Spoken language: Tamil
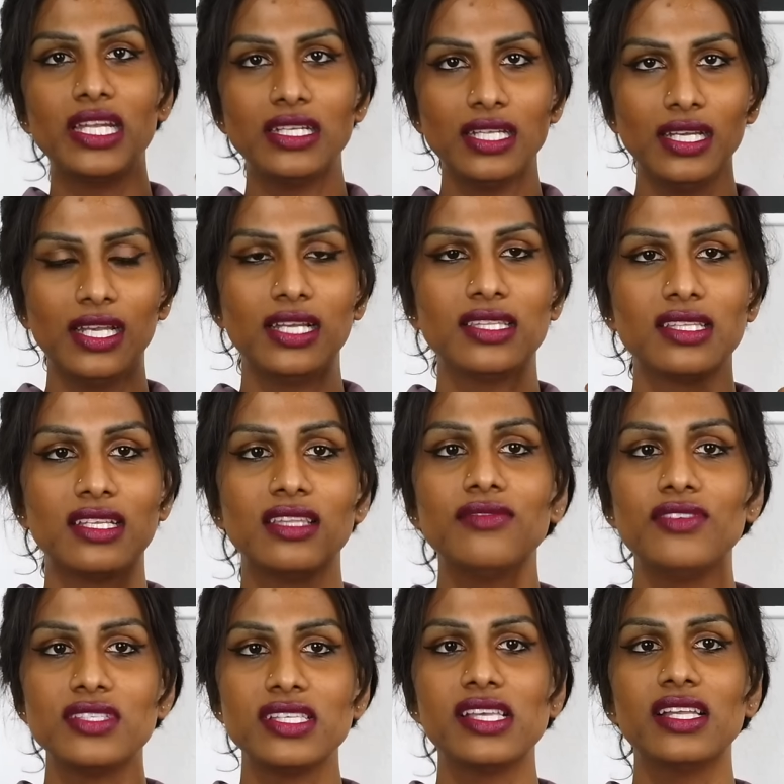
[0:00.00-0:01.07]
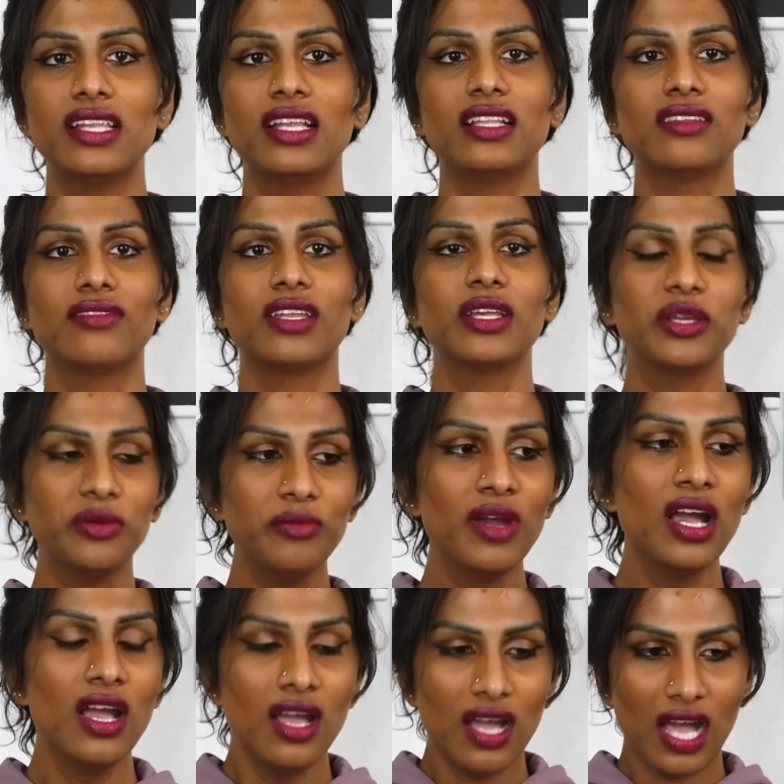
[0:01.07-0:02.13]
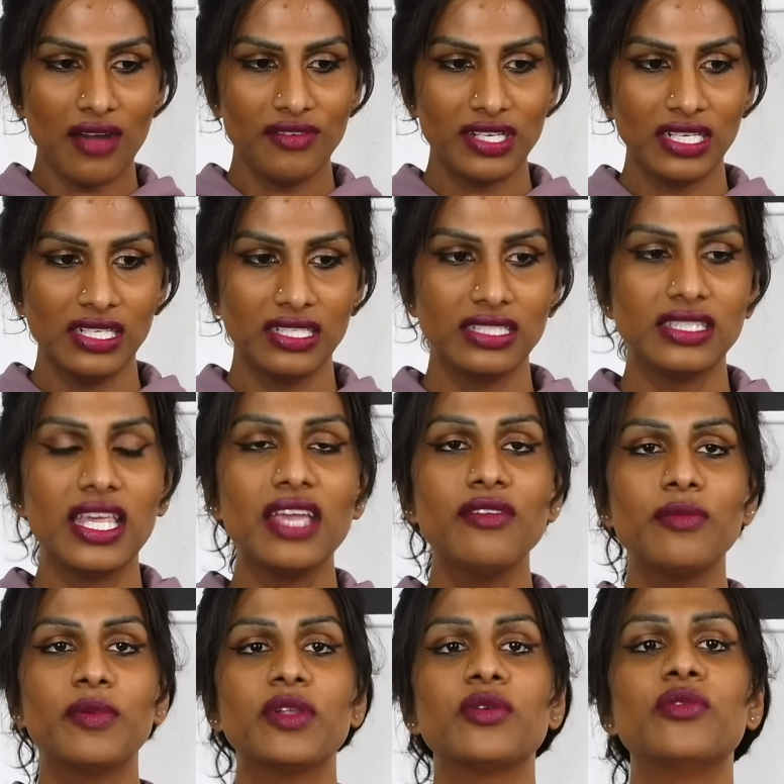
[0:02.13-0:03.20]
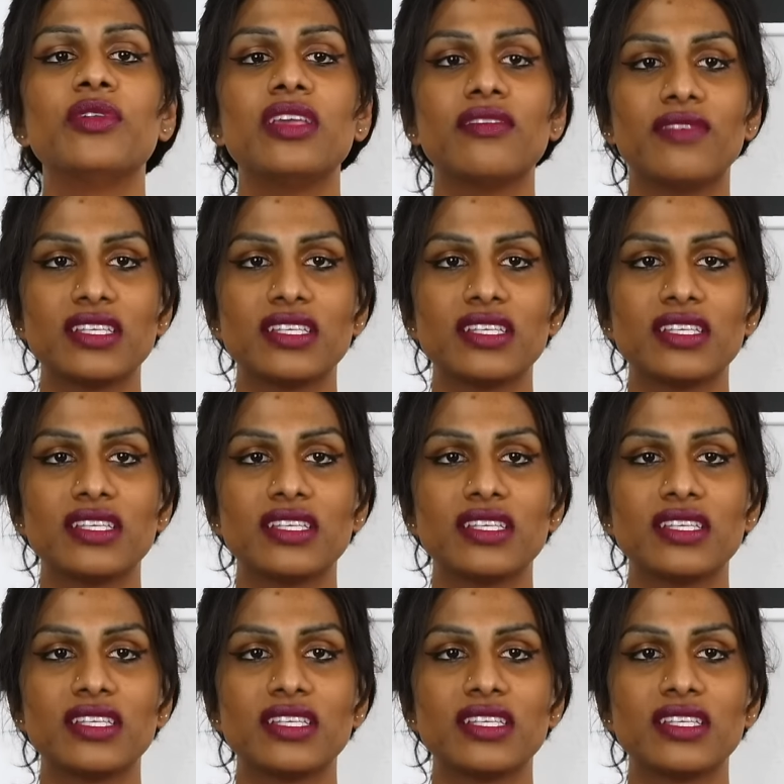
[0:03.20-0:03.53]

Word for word: மென்டல் ஹெல்த்லேருந்து ஃபிசிக்கல் ஹெல்த் வரைக்கும் அவர்களுக்கு தேவைப்படக்கூடிய